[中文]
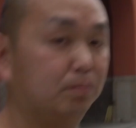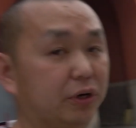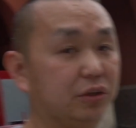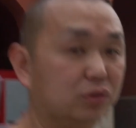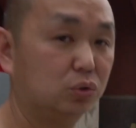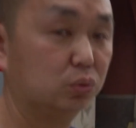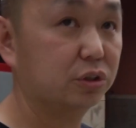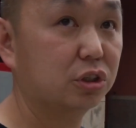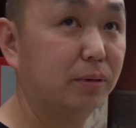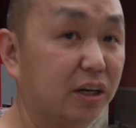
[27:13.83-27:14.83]
北京住了
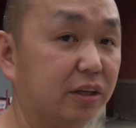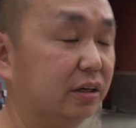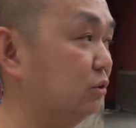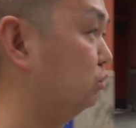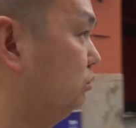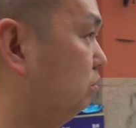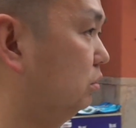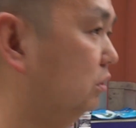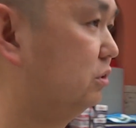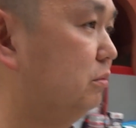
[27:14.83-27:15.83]
18年，钟
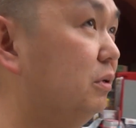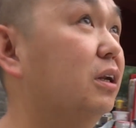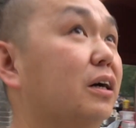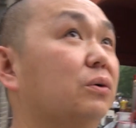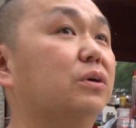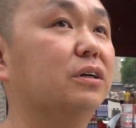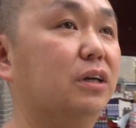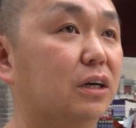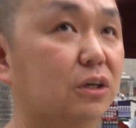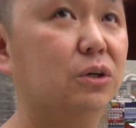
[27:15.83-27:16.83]
鼓楼真没来过。
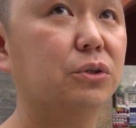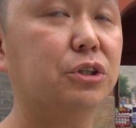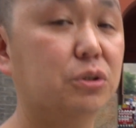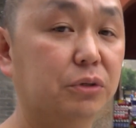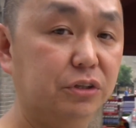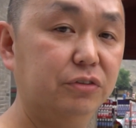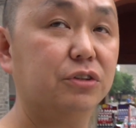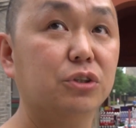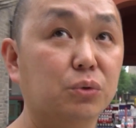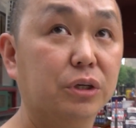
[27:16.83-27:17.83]
然后这是我第一
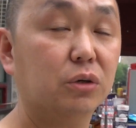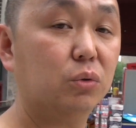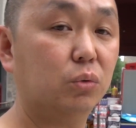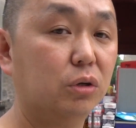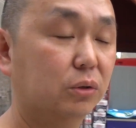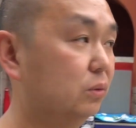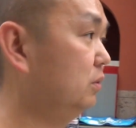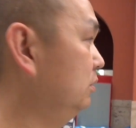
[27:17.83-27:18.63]
次进入到鼓楼。